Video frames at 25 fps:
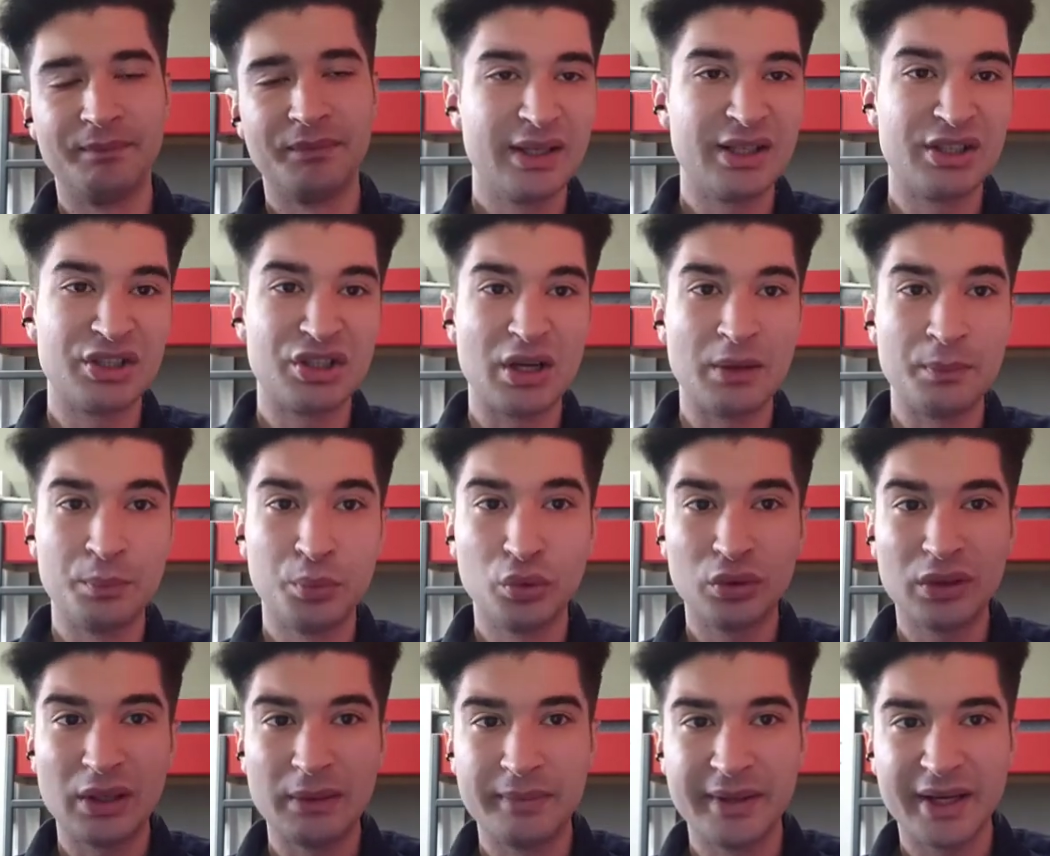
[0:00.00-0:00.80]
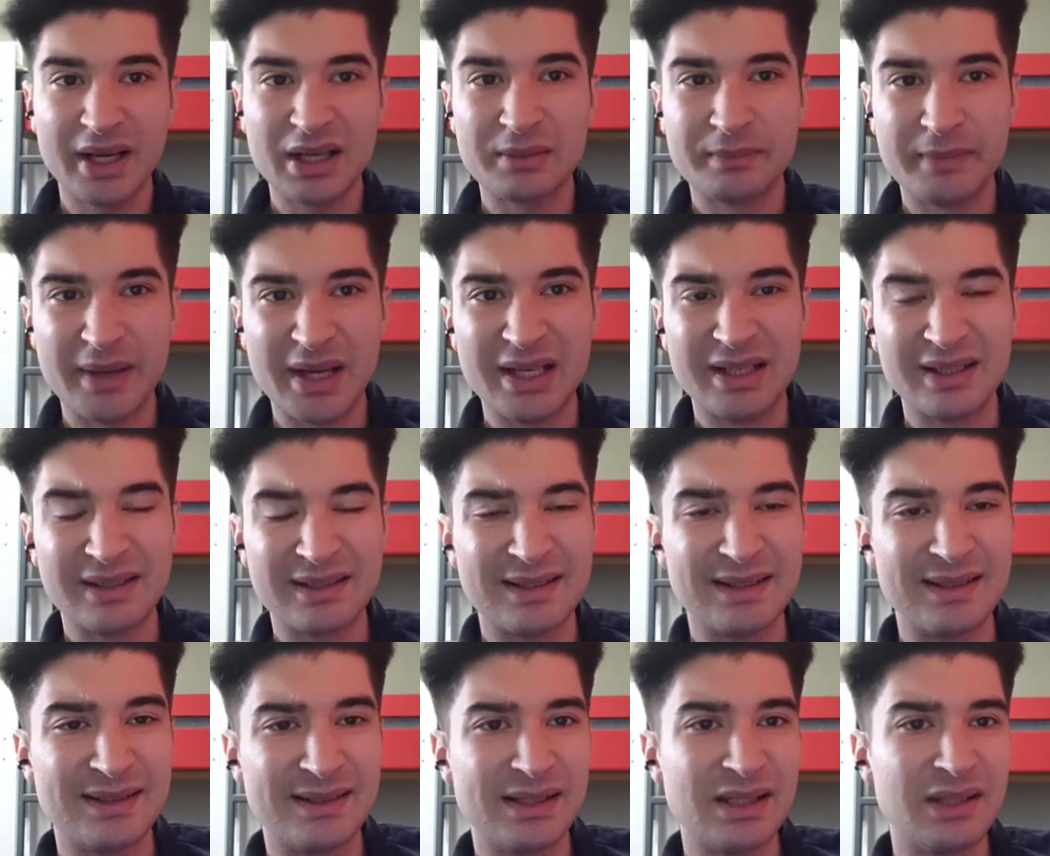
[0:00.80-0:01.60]
İşte burada biraz
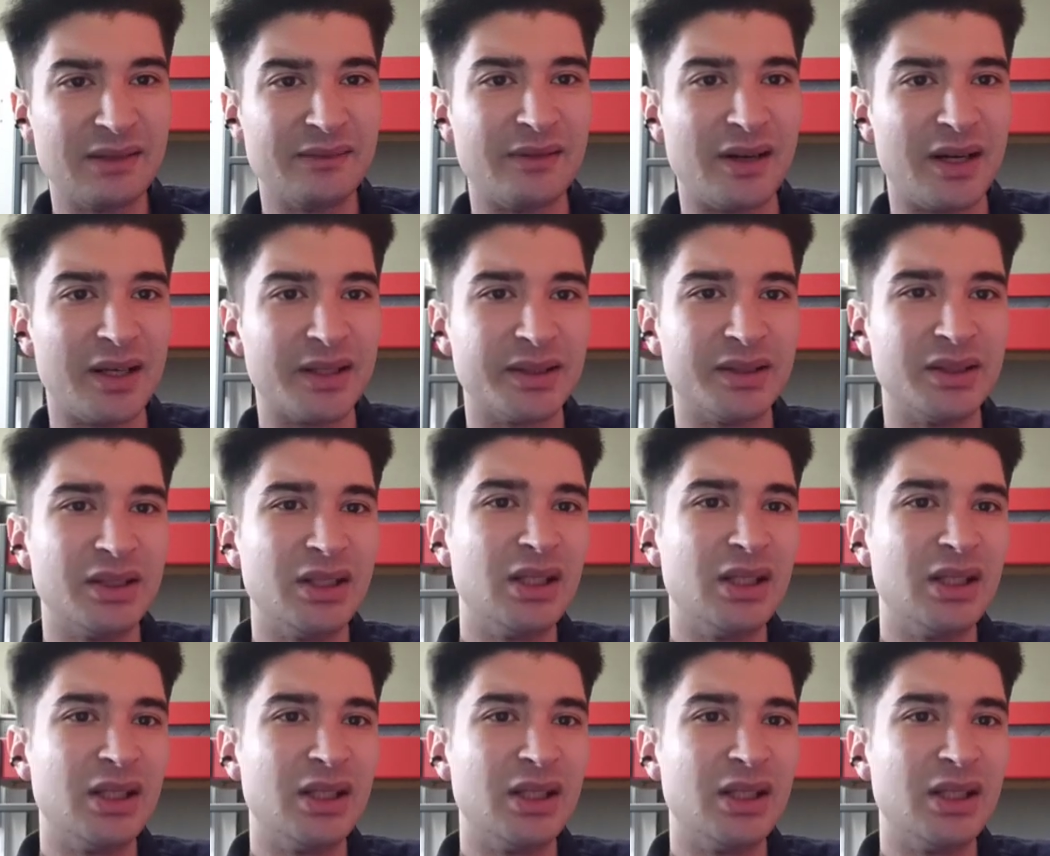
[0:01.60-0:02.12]
belirsizlik var.